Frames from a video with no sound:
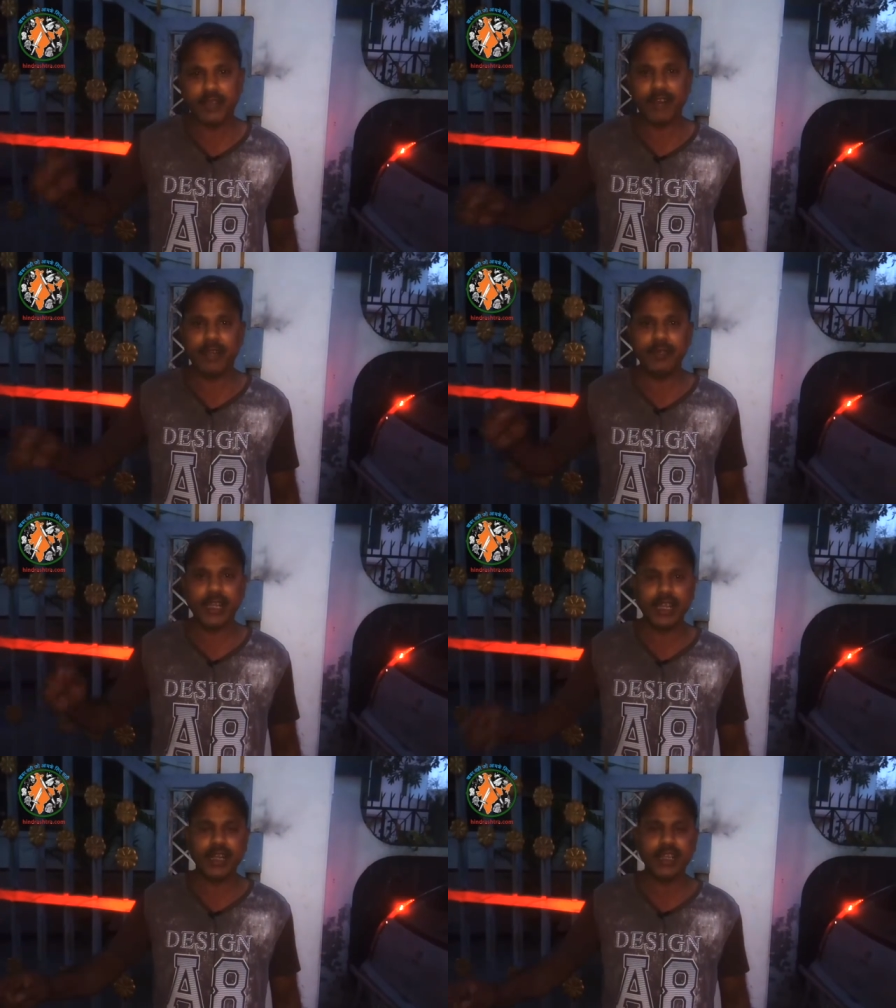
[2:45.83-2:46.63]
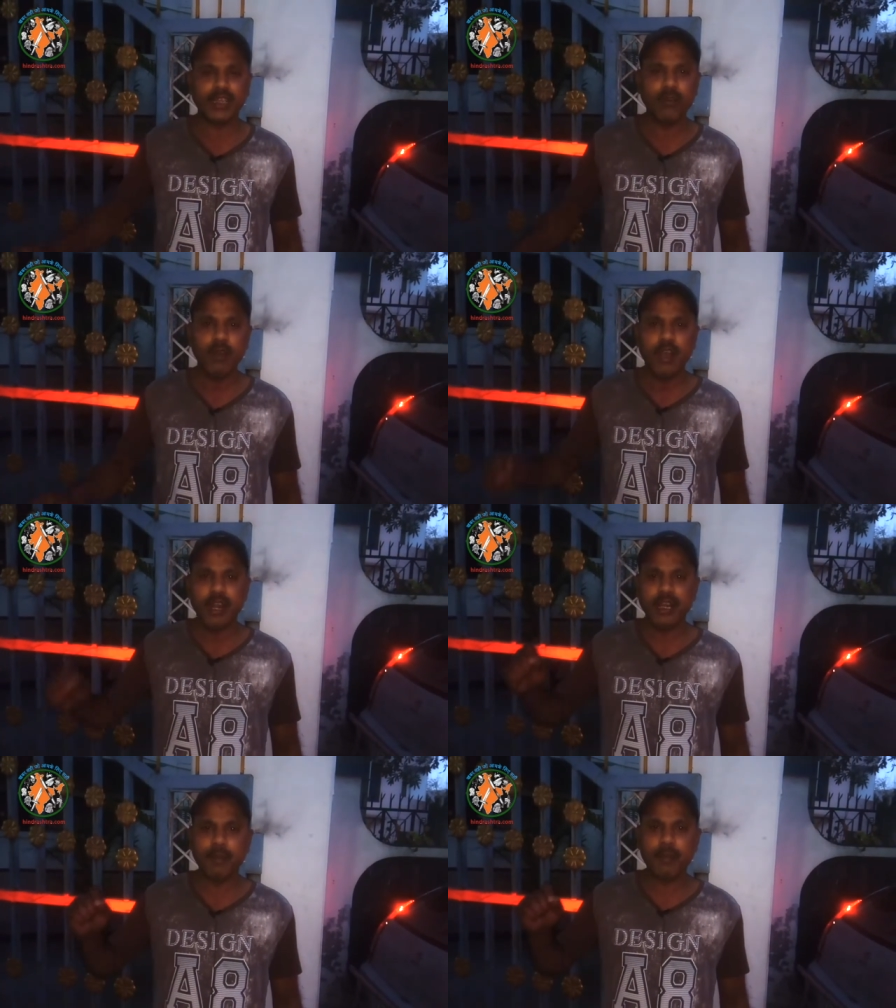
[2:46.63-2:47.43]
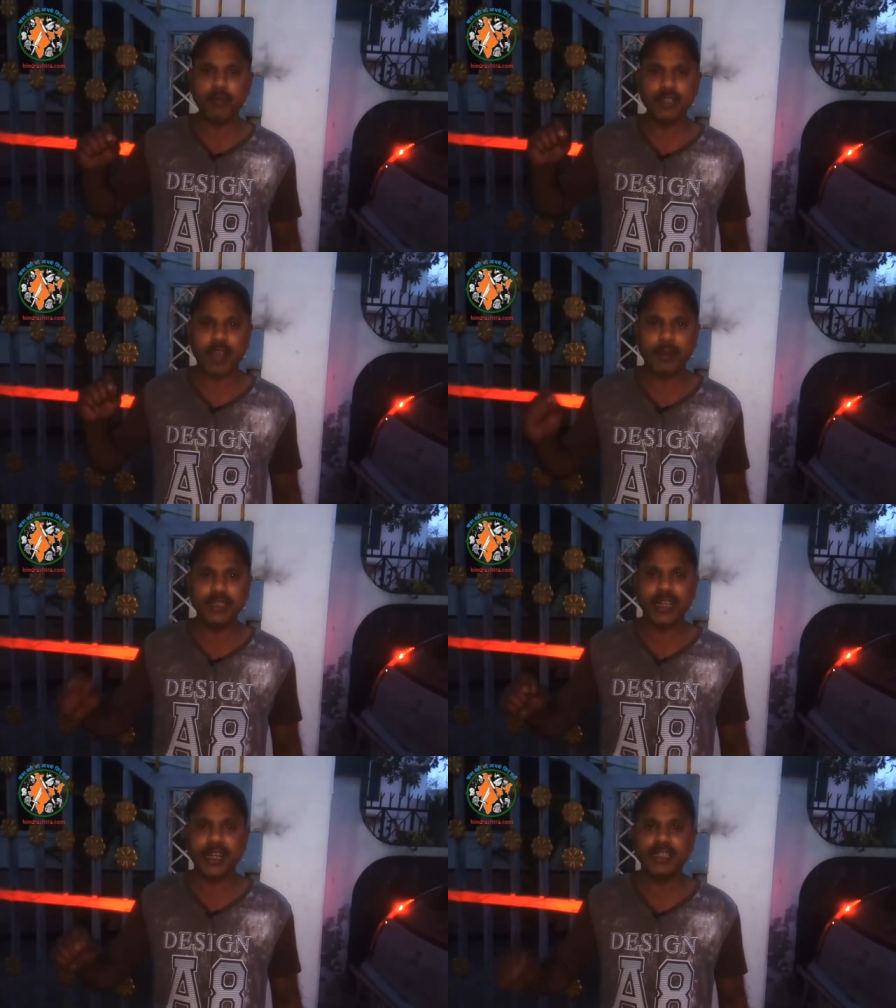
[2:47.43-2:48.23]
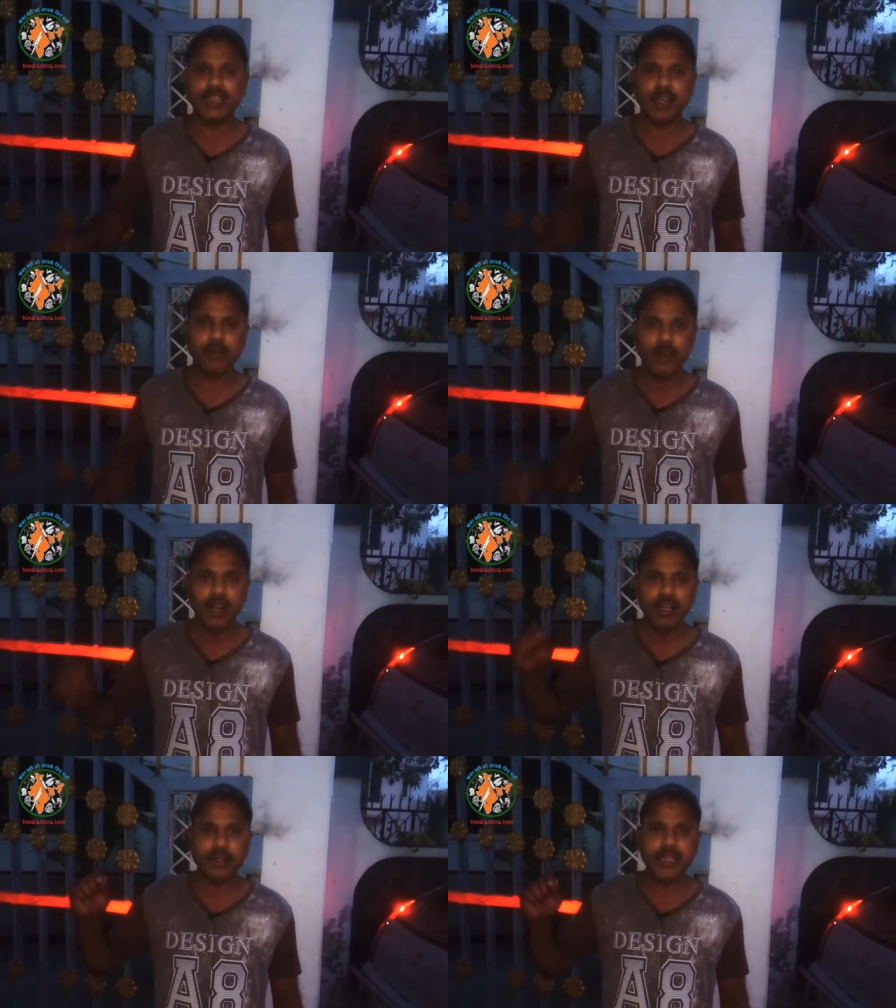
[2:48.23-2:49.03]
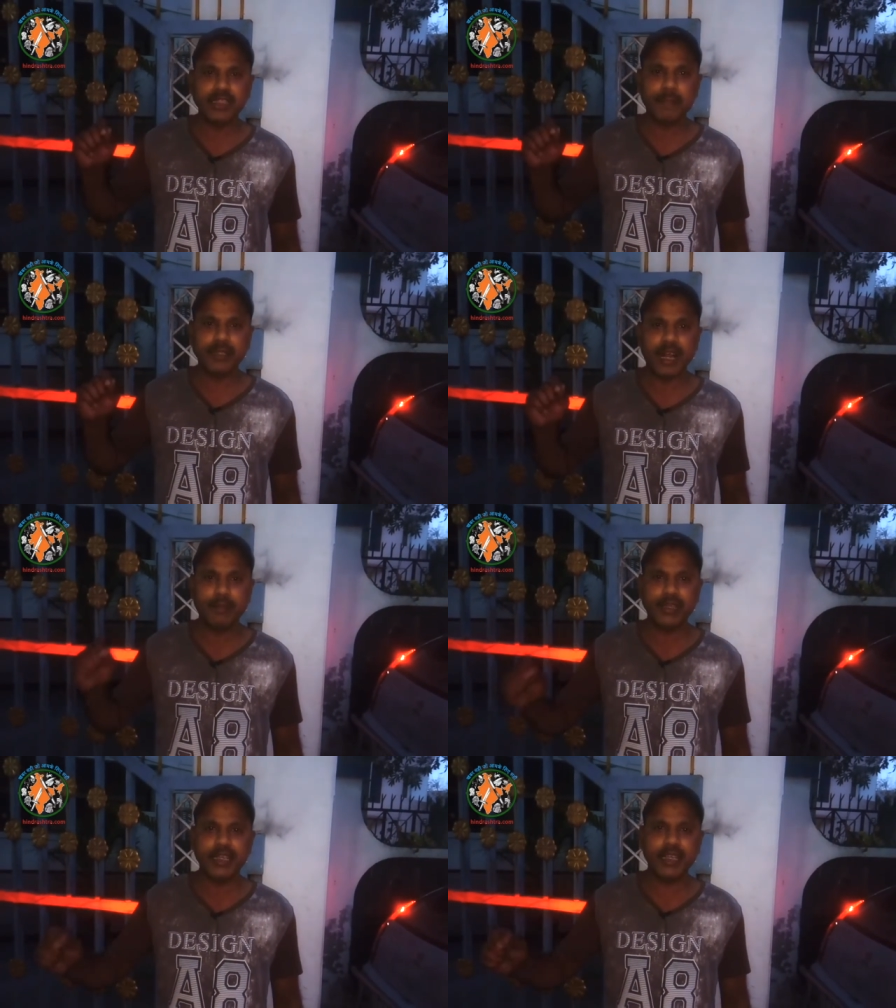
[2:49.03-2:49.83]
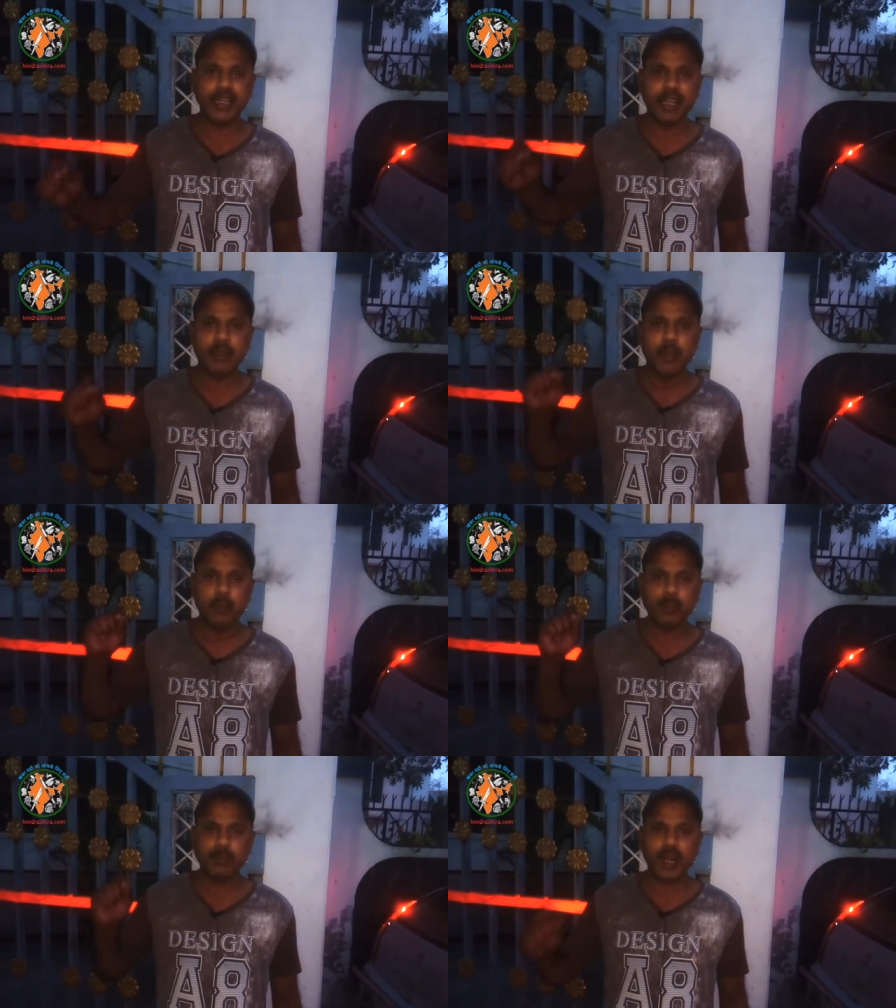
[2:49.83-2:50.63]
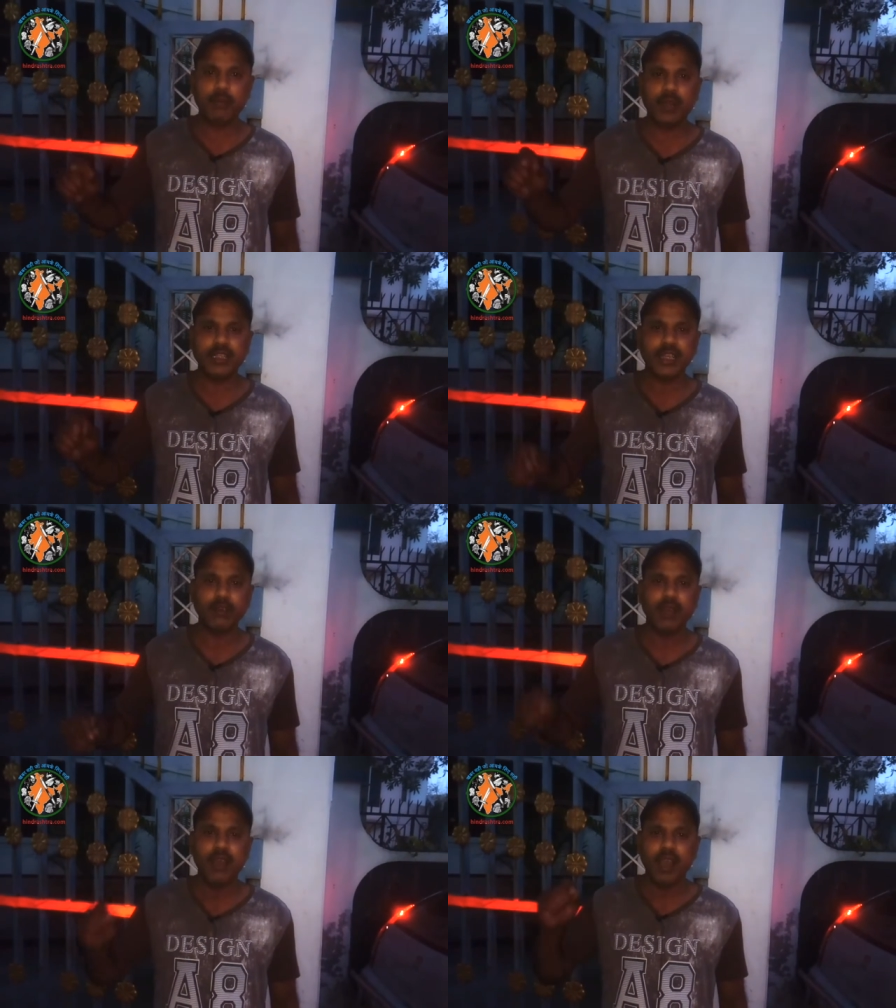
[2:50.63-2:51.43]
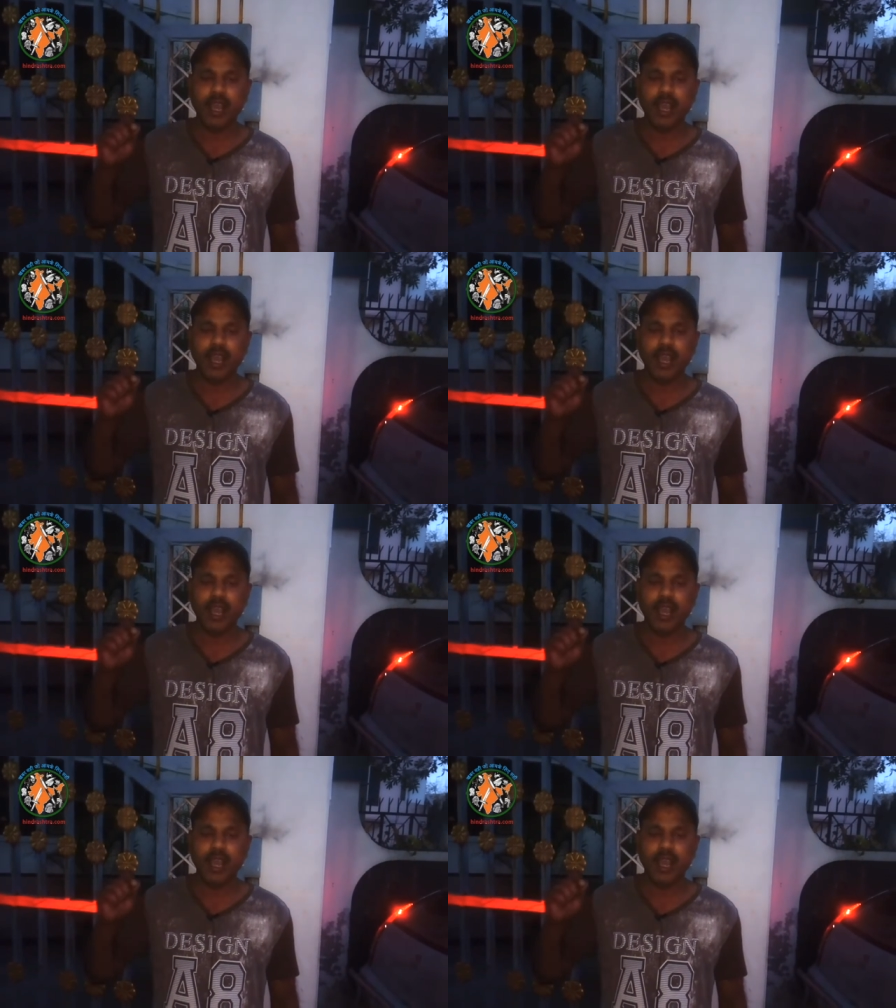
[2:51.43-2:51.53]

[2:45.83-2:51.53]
वाले में यही कहना चाहता हूँ ना मैं उनसे अभर्थ करना चाहता हूँ ना देश के प्रधानमंत्री के लिए कुछ बुरा बोलना चाहता हूँ